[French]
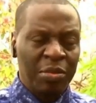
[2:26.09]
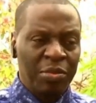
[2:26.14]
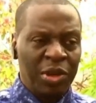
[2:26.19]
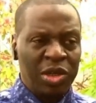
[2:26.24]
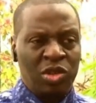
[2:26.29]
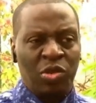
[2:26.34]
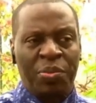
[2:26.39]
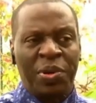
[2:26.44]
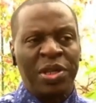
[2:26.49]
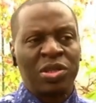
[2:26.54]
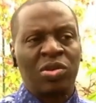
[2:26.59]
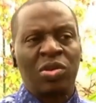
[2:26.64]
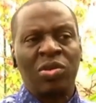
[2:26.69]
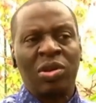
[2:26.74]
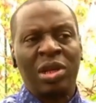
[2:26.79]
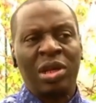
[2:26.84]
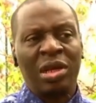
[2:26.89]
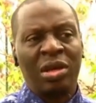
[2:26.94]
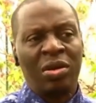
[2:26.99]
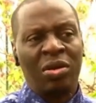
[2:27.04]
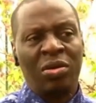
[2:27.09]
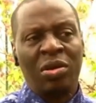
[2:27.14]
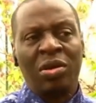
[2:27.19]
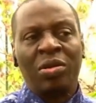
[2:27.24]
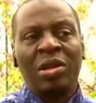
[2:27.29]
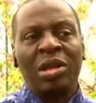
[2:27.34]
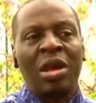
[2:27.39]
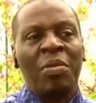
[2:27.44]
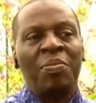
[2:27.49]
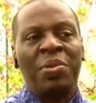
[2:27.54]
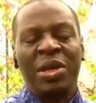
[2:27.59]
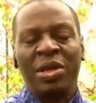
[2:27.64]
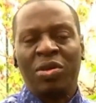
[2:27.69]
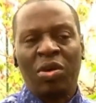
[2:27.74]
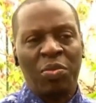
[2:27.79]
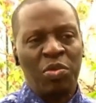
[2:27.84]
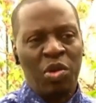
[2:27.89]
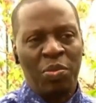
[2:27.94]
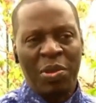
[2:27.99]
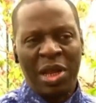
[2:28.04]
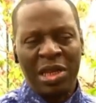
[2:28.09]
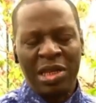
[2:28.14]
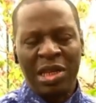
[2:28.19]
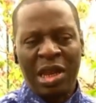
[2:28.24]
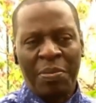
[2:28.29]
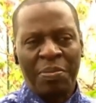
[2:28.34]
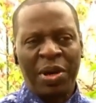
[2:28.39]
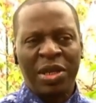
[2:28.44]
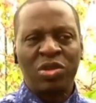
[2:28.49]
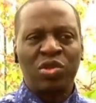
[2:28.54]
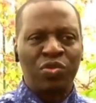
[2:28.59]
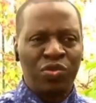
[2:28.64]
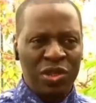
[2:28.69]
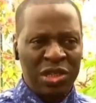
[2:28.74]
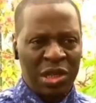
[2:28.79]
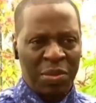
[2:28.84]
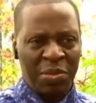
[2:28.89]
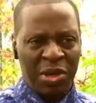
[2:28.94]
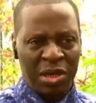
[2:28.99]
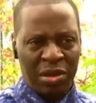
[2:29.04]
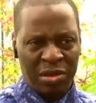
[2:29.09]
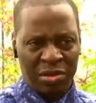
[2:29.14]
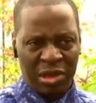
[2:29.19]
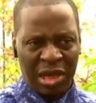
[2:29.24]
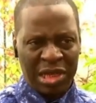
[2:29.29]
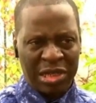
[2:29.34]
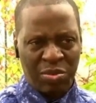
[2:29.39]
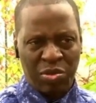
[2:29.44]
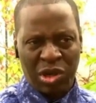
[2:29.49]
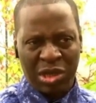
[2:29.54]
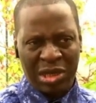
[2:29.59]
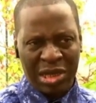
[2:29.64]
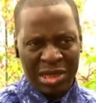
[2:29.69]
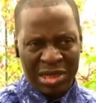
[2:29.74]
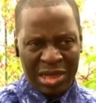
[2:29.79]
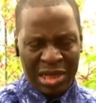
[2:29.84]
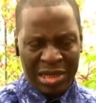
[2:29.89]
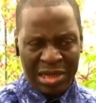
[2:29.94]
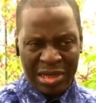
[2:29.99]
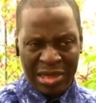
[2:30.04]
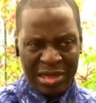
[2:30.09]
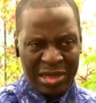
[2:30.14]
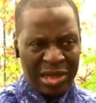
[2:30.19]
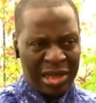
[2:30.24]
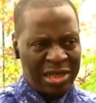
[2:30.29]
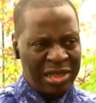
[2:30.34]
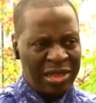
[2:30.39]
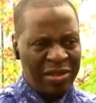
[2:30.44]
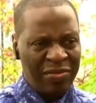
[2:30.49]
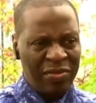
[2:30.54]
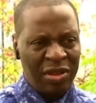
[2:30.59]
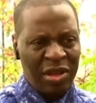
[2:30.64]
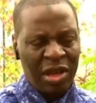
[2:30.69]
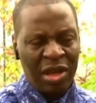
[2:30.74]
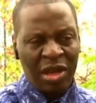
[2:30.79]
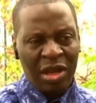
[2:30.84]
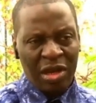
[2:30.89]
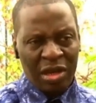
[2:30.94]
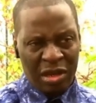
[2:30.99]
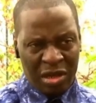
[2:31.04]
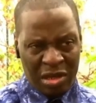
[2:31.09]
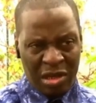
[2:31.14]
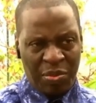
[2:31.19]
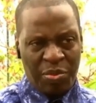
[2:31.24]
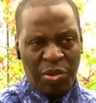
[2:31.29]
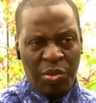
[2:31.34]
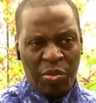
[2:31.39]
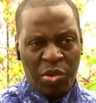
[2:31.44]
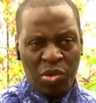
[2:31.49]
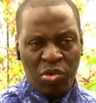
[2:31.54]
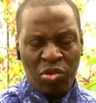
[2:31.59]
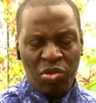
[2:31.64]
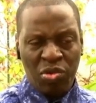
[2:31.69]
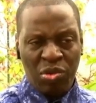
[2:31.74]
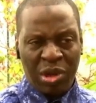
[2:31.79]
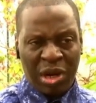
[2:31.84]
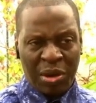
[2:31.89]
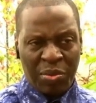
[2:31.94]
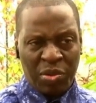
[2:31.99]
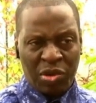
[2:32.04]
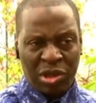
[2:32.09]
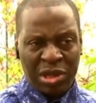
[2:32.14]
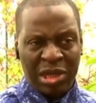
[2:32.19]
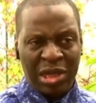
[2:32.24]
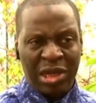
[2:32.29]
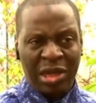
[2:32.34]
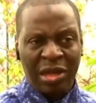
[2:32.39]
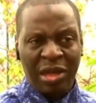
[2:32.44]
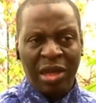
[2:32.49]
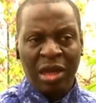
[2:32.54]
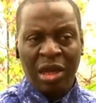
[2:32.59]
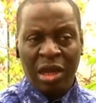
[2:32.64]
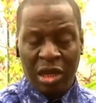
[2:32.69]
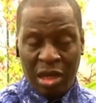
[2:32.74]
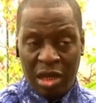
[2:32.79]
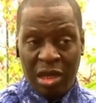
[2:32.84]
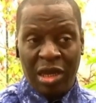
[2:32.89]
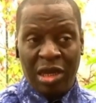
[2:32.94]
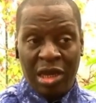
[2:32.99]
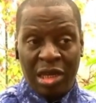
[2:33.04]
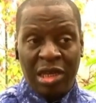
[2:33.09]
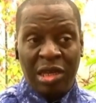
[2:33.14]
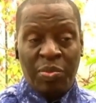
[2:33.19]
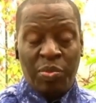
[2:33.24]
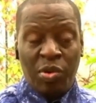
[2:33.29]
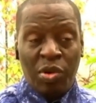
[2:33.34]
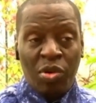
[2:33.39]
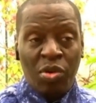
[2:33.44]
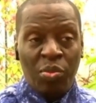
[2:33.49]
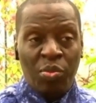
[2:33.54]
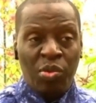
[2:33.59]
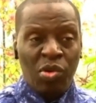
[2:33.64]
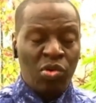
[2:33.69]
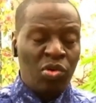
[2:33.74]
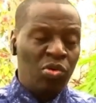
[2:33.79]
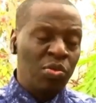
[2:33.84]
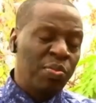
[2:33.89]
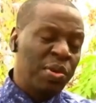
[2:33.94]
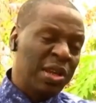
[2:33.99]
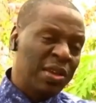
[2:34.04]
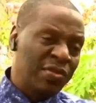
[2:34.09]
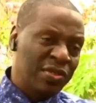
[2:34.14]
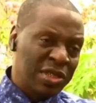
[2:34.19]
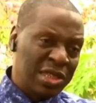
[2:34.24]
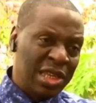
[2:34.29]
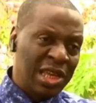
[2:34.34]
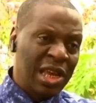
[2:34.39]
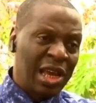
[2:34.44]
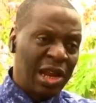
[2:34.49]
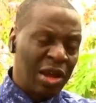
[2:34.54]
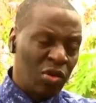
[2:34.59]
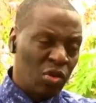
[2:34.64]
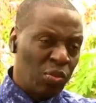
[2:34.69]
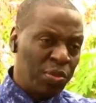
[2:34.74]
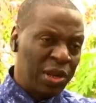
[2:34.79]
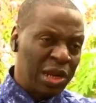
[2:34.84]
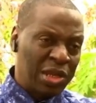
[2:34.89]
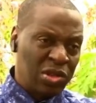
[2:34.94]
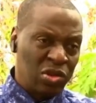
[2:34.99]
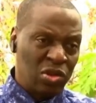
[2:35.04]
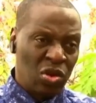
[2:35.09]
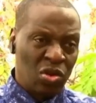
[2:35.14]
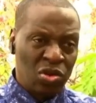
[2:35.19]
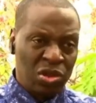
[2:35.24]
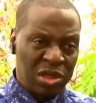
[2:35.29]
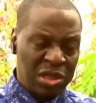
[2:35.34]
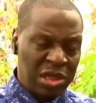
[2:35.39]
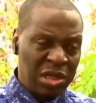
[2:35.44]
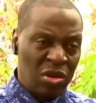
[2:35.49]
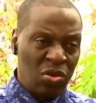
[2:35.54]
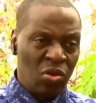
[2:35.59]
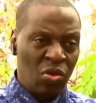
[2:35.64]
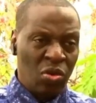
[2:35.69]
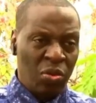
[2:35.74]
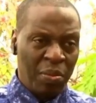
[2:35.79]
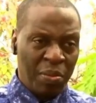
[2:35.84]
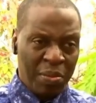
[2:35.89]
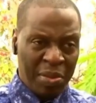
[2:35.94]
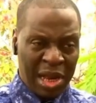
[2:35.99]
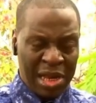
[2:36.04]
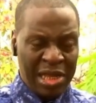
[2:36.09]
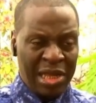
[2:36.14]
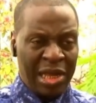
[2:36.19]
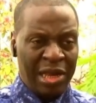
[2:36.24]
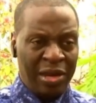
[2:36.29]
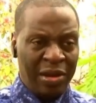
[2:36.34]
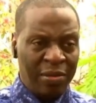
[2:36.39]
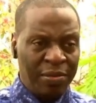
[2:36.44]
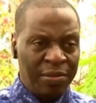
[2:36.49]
Mais je pense qu'un pays comme le Mali n'a pas suffisamment exploité cette initiative qui peut beaucoup lui rapporter et qui peut beaucoup bénéficier à la coopération sino-malienne.